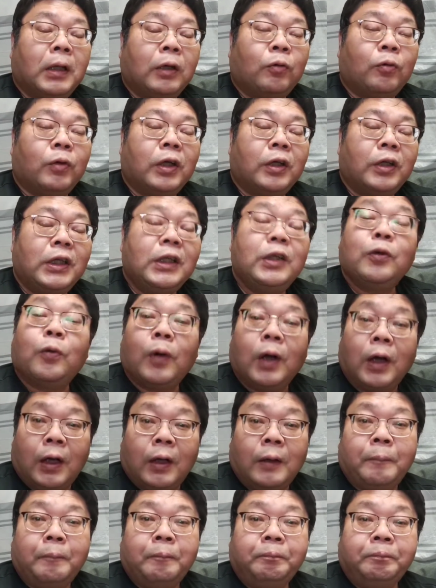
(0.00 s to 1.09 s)
まあ、これいいの
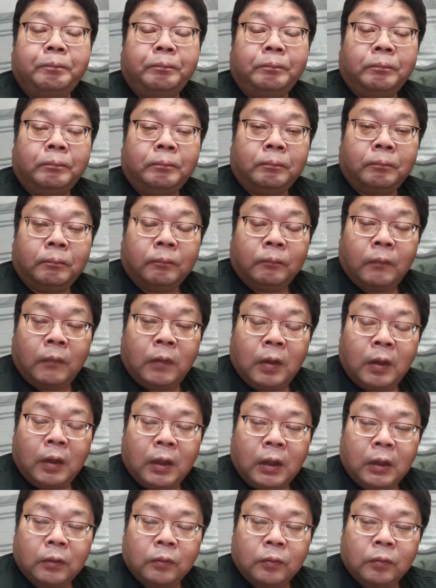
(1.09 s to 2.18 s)
は、
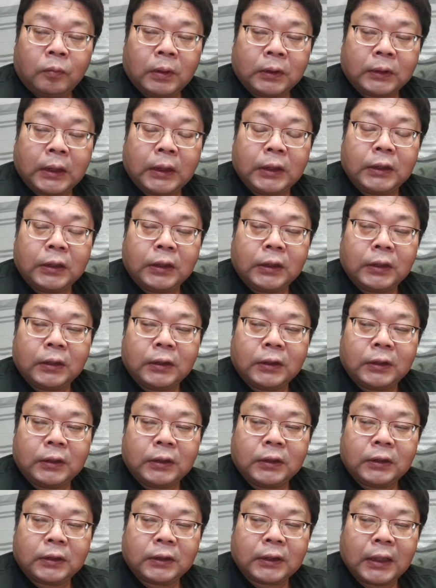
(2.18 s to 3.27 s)
あの、まあ、最、
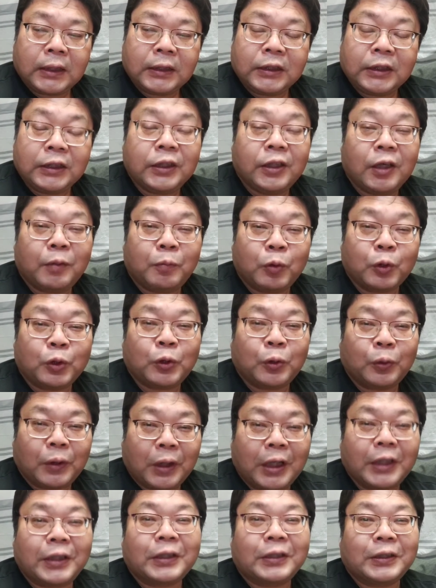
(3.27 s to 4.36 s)
最新ではもちろ
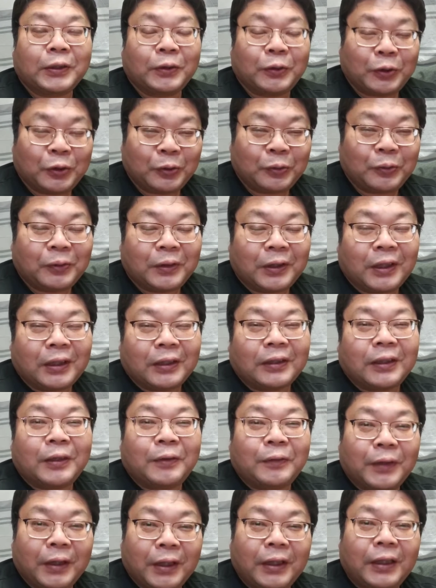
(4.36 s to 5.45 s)
んないですけど、中古で買っ
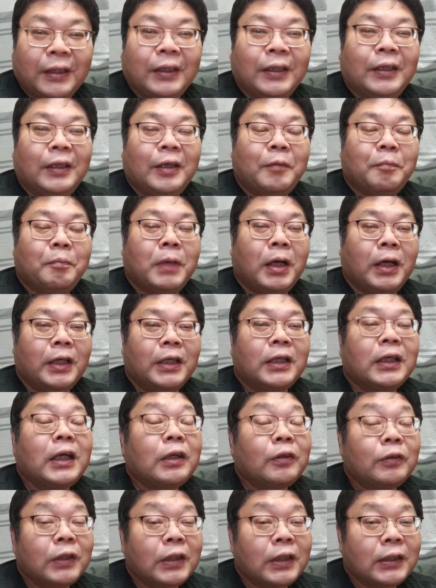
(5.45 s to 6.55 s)
たので、まあ、比
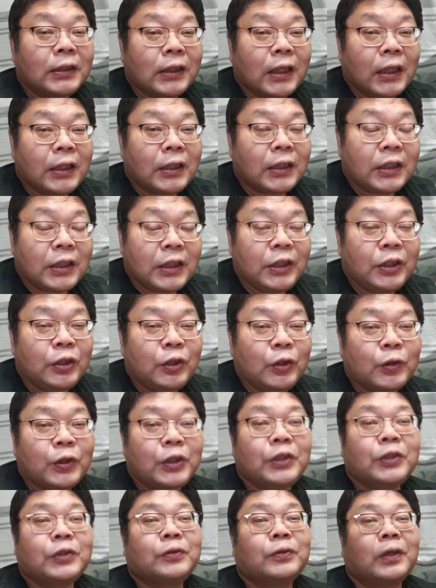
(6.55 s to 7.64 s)
較的最近
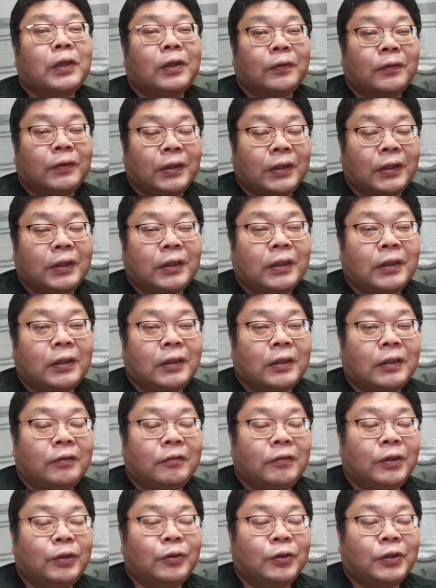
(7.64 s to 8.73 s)
の機種なので、
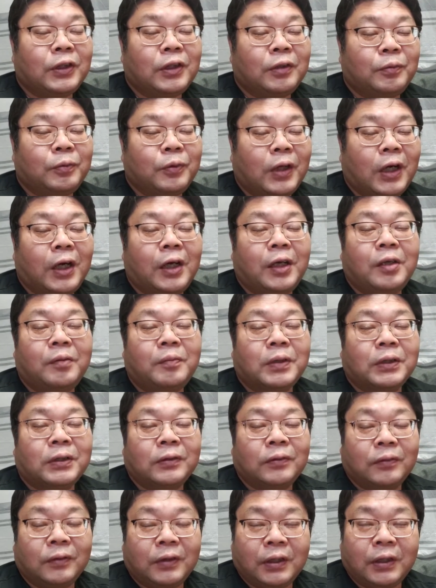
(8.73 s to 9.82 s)
Windows 11入りま
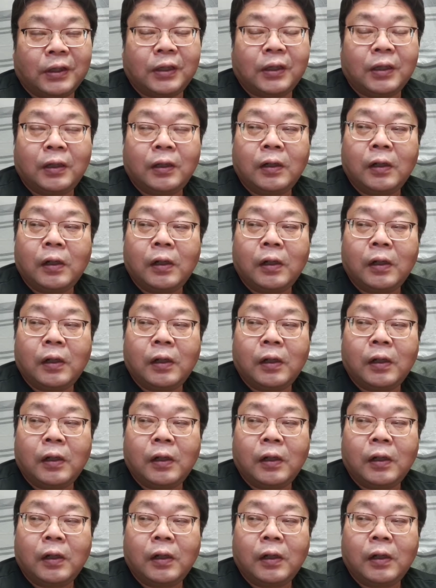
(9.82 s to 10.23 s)
すので、